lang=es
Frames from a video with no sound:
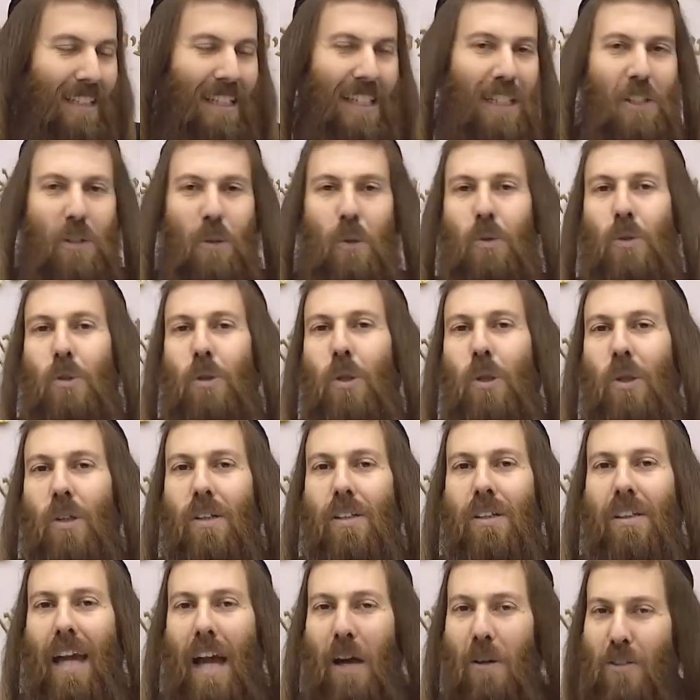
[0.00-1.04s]

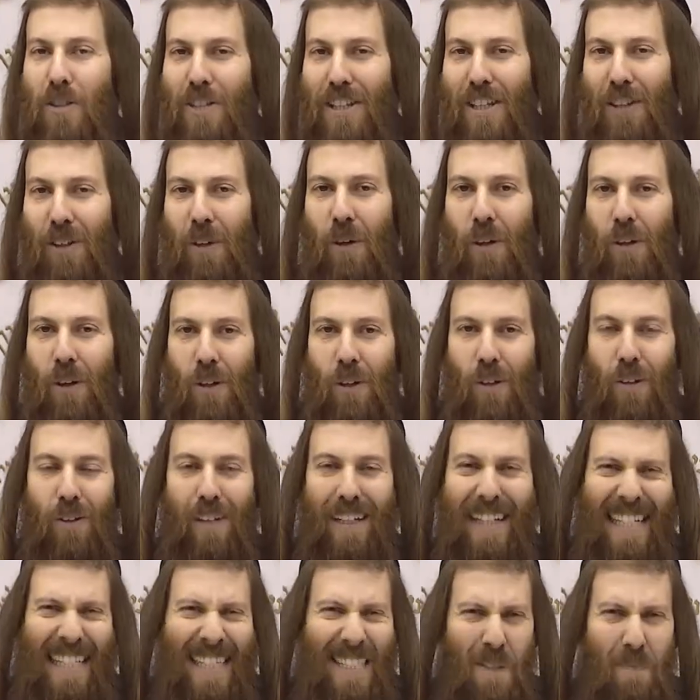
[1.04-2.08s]
Escuchó que hay un psicólogo
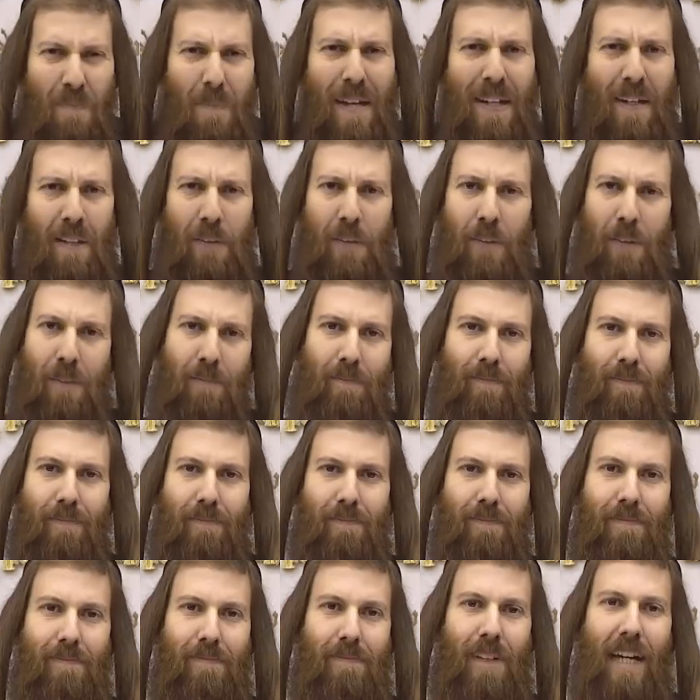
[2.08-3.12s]
experto
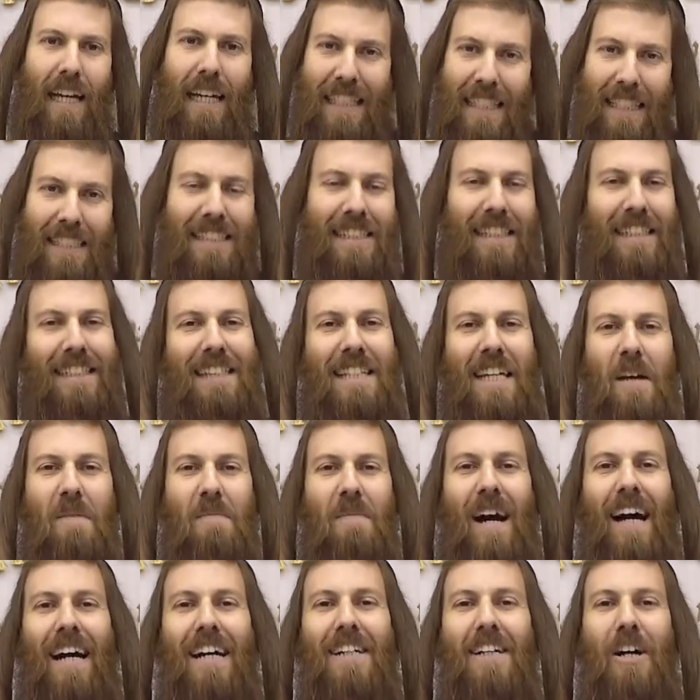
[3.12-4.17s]
en este
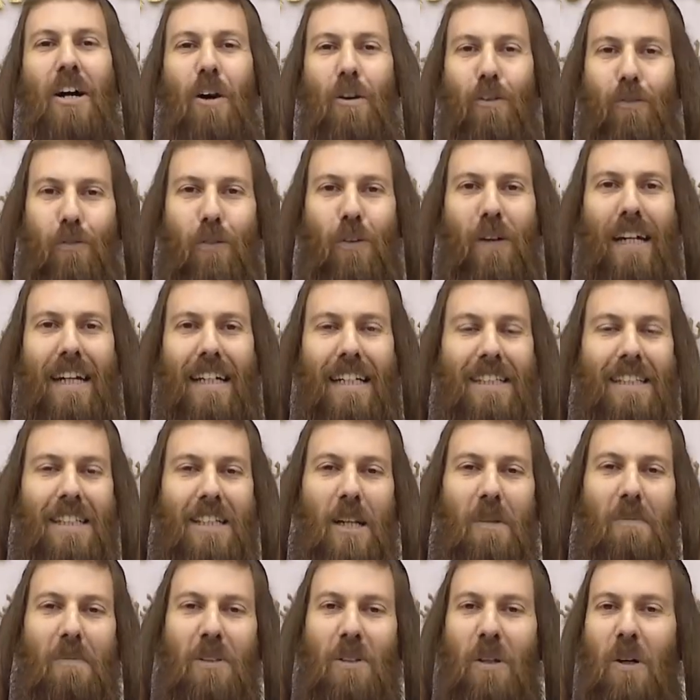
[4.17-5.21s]
tema, fue,
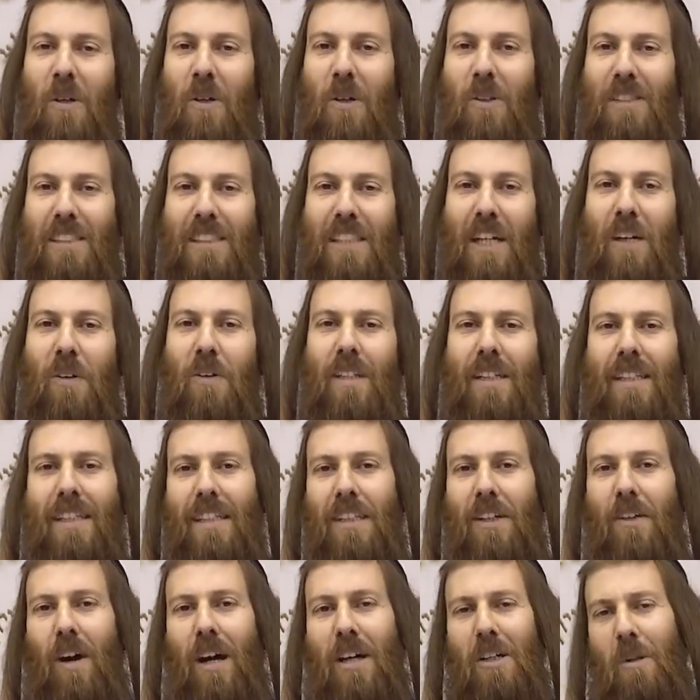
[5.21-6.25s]
le pidió un consejo y le
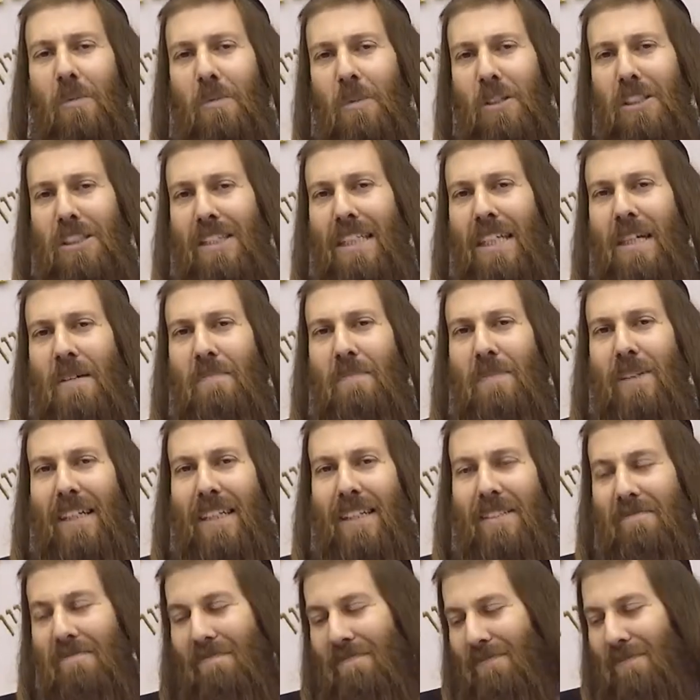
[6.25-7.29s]
dijo algo muy
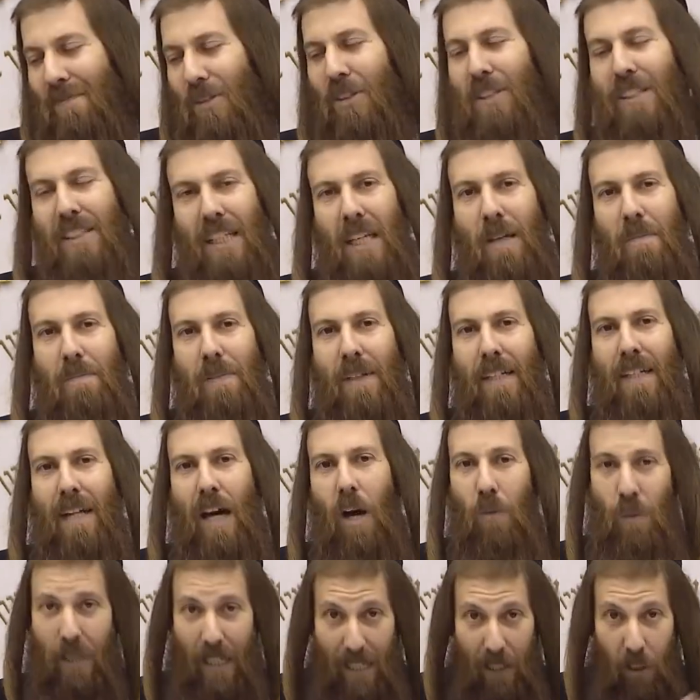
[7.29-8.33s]
simple, muy simple,
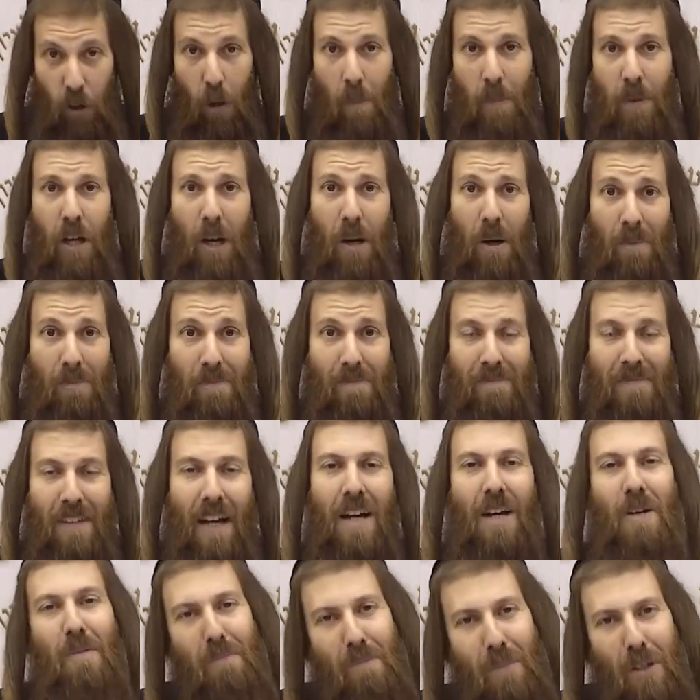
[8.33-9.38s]
aunque le cobró,
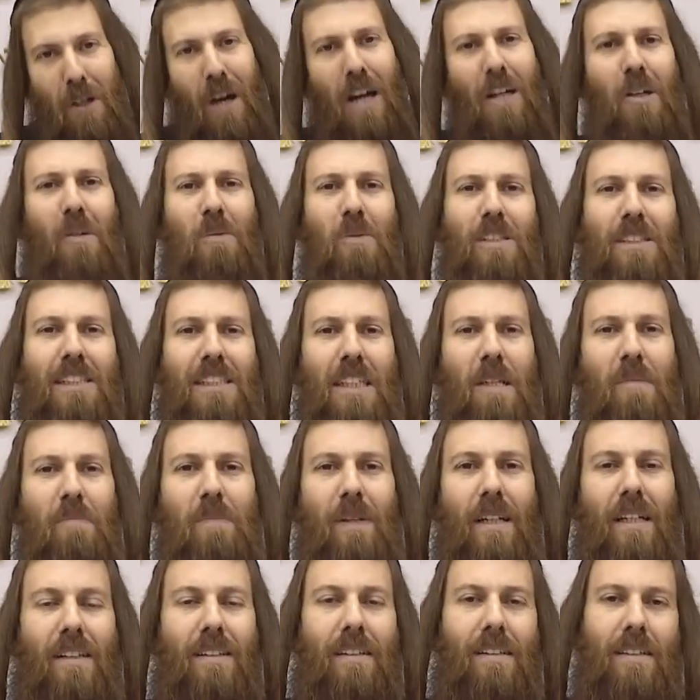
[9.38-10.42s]
pero algo muy
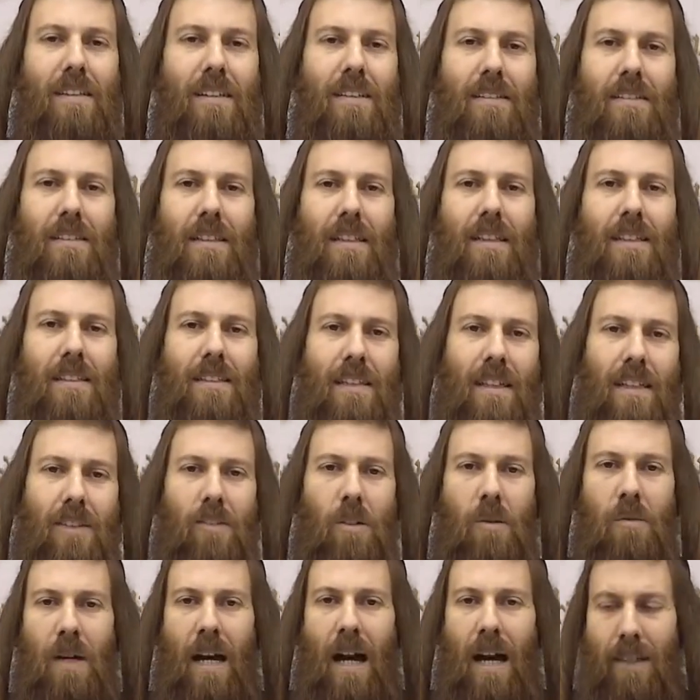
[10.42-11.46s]
simple. Tienes que
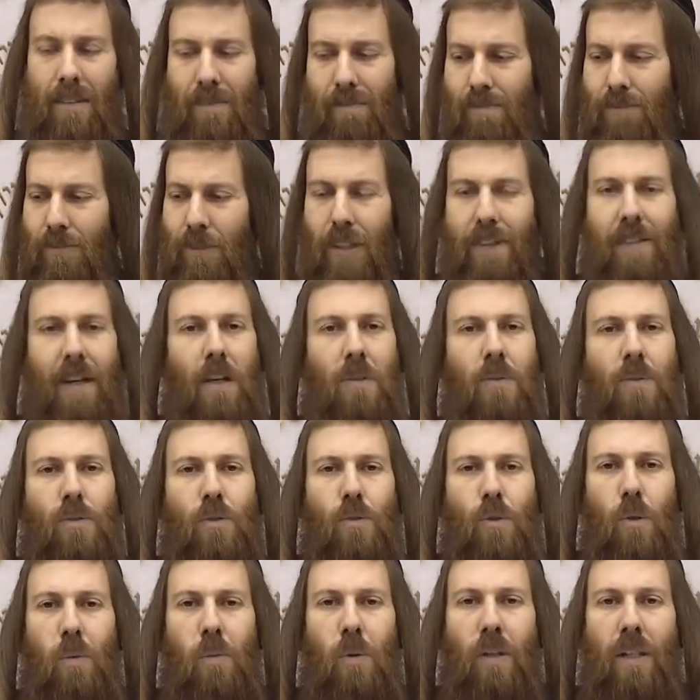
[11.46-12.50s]
tomar, llevar un
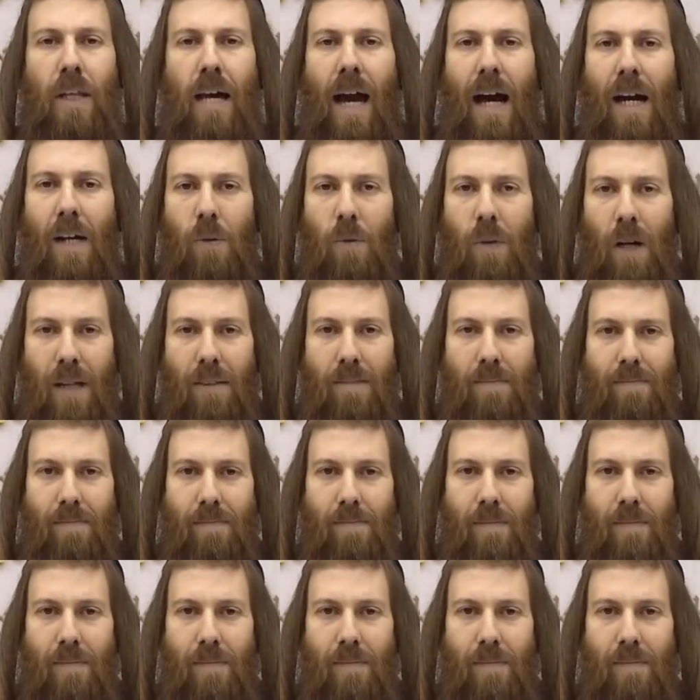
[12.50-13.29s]
cubo de agua.